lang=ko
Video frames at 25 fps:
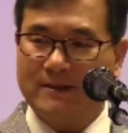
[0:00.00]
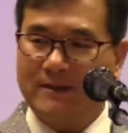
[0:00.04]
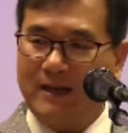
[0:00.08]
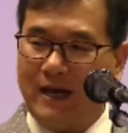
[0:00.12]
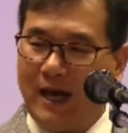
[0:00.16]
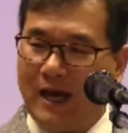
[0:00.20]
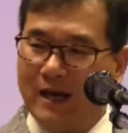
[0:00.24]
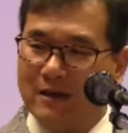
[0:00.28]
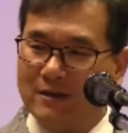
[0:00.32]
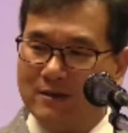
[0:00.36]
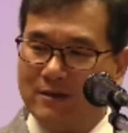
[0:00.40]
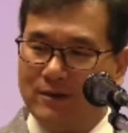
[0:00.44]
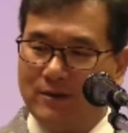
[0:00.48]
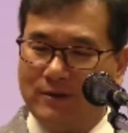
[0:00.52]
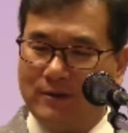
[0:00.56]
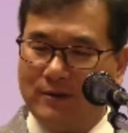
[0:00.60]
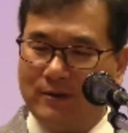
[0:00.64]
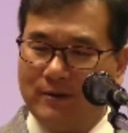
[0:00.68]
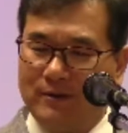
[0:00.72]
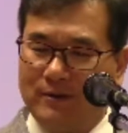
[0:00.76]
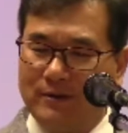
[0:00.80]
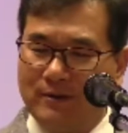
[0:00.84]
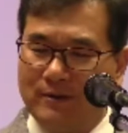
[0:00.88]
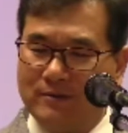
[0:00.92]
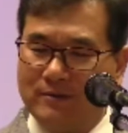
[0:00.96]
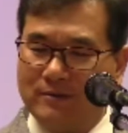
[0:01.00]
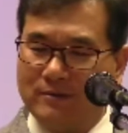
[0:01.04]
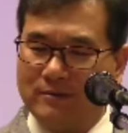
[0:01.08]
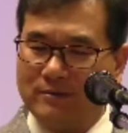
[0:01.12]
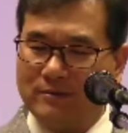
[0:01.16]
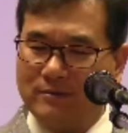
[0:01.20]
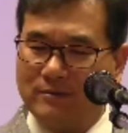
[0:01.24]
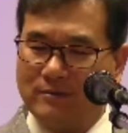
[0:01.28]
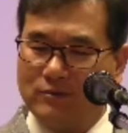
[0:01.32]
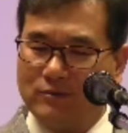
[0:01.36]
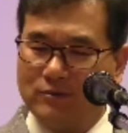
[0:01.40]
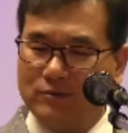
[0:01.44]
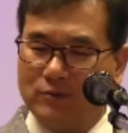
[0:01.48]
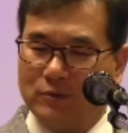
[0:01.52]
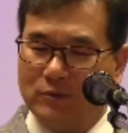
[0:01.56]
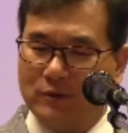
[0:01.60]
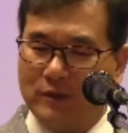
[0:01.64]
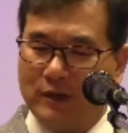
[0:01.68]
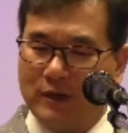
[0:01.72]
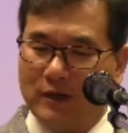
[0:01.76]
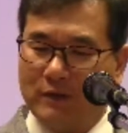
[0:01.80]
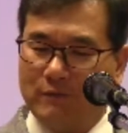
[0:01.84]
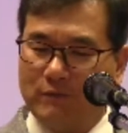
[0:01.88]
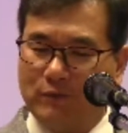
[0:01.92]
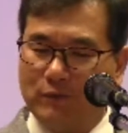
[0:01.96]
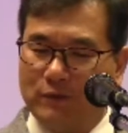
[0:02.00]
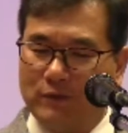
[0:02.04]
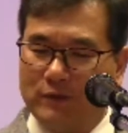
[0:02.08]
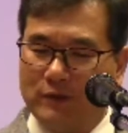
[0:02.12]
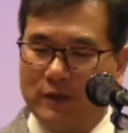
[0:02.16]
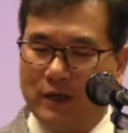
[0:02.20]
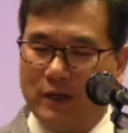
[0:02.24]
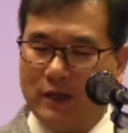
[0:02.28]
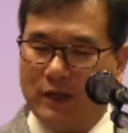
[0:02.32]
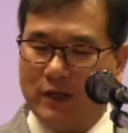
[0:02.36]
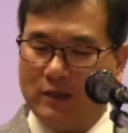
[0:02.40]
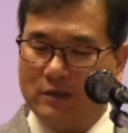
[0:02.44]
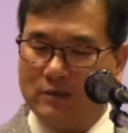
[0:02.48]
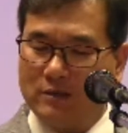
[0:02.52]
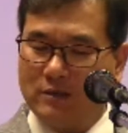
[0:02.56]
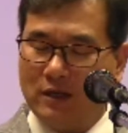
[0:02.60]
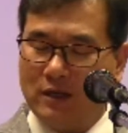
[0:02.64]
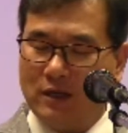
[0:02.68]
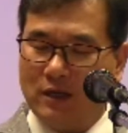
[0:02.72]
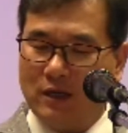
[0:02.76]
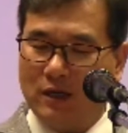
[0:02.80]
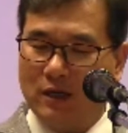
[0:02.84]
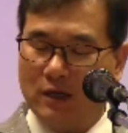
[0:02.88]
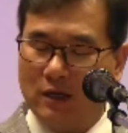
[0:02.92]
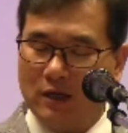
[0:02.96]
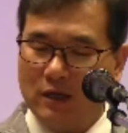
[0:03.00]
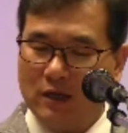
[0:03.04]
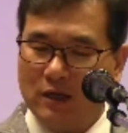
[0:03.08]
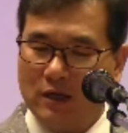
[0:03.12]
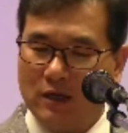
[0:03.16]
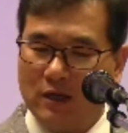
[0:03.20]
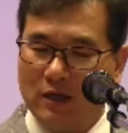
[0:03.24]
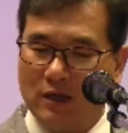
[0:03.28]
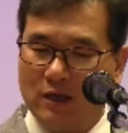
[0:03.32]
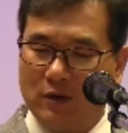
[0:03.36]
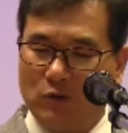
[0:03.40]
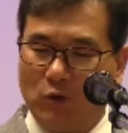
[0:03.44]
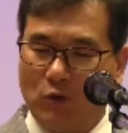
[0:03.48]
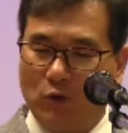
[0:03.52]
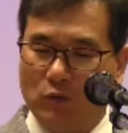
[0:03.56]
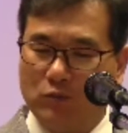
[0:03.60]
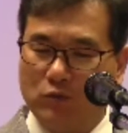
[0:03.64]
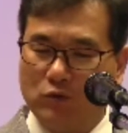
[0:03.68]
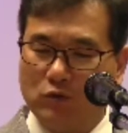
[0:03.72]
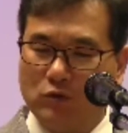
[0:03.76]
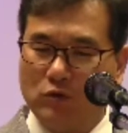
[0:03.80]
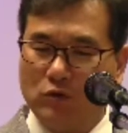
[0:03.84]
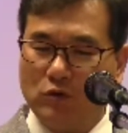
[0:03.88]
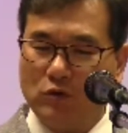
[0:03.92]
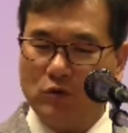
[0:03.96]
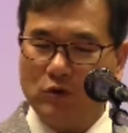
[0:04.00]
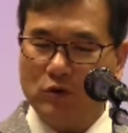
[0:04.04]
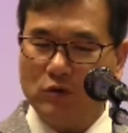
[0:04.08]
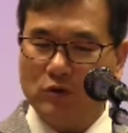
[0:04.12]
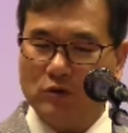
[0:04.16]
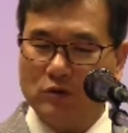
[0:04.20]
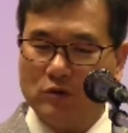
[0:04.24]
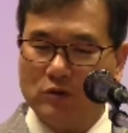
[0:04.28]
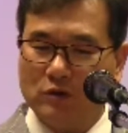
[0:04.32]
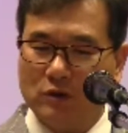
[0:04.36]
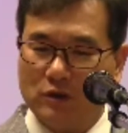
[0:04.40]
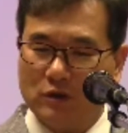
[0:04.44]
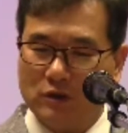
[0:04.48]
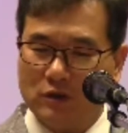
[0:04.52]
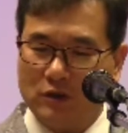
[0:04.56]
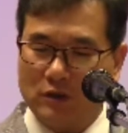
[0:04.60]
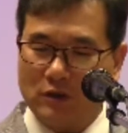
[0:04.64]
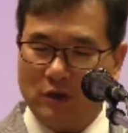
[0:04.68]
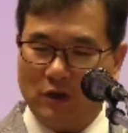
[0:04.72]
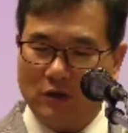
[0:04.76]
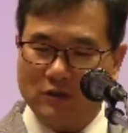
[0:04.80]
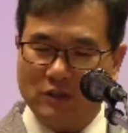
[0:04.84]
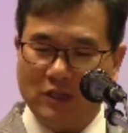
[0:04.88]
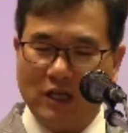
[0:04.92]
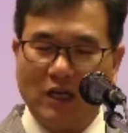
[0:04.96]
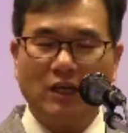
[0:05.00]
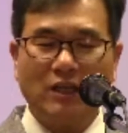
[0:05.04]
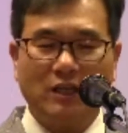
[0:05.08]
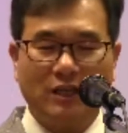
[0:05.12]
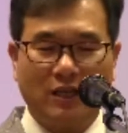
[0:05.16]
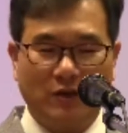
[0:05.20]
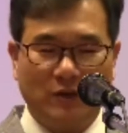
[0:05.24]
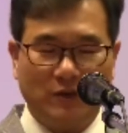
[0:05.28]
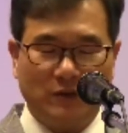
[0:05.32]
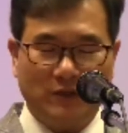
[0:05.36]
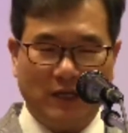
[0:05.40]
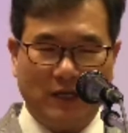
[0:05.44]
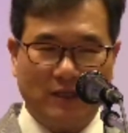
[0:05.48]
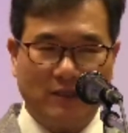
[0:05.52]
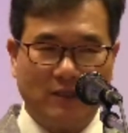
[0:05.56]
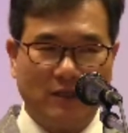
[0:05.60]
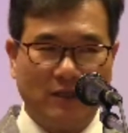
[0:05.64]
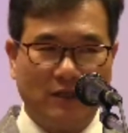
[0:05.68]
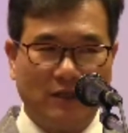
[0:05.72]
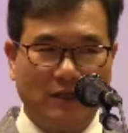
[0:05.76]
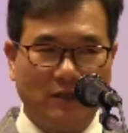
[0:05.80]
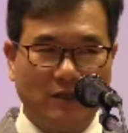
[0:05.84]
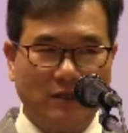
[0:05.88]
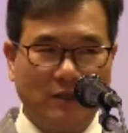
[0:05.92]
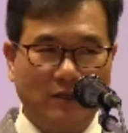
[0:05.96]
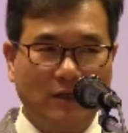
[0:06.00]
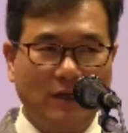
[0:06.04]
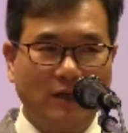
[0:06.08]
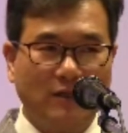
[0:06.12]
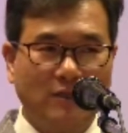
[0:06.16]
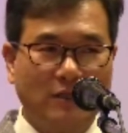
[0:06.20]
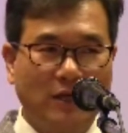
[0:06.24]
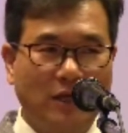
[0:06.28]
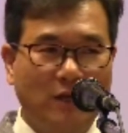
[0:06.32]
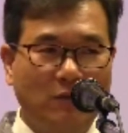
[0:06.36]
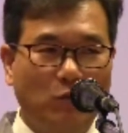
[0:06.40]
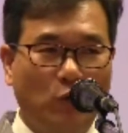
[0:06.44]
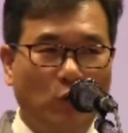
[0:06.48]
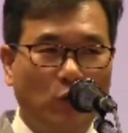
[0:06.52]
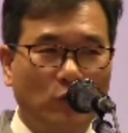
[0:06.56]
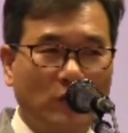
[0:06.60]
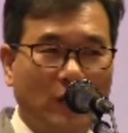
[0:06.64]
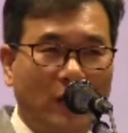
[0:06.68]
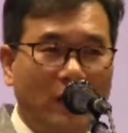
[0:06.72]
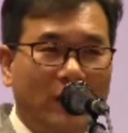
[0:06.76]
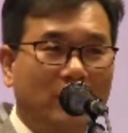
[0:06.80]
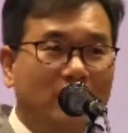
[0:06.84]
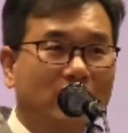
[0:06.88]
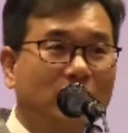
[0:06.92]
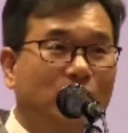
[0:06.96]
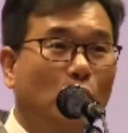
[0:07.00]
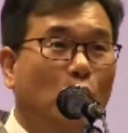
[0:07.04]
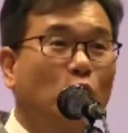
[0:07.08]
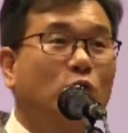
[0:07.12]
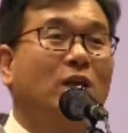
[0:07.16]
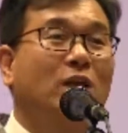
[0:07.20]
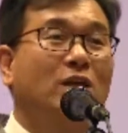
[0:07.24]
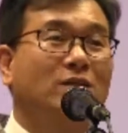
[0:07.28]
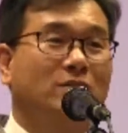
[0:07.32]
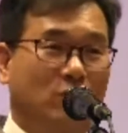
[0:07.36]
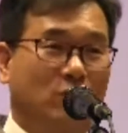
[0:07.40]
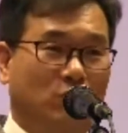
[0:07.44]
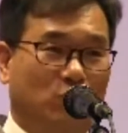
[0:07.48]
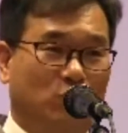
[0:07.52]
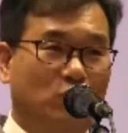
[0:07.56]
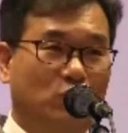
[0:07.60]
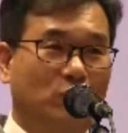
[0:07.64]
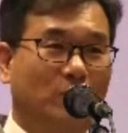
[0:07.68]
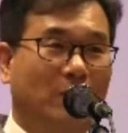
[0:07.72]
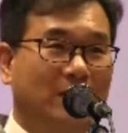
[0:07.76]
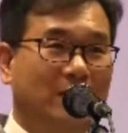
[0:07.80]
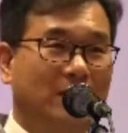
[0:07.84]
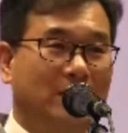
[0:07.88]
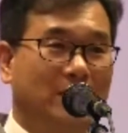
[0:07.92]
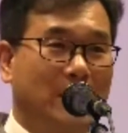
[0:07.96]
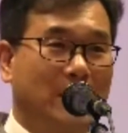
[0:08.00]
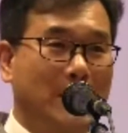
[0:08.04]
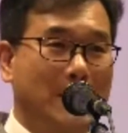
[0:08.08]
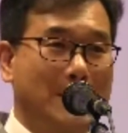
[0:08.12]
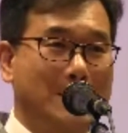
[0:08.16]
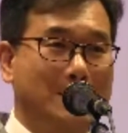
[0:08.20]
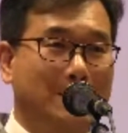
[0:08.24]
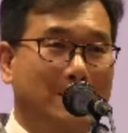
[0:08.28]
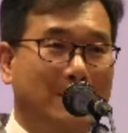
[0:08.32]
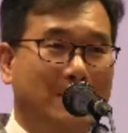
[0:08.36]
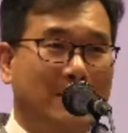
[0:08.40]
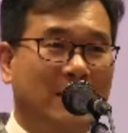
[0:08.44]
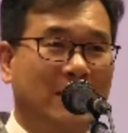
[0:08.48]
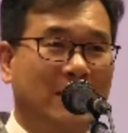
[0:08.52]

그런데 학년 쪽에 볼 때 이제 예, 공부를 경쟁이 돼요 사실. 그러니까 제일 못한 못했어요 우리 반이.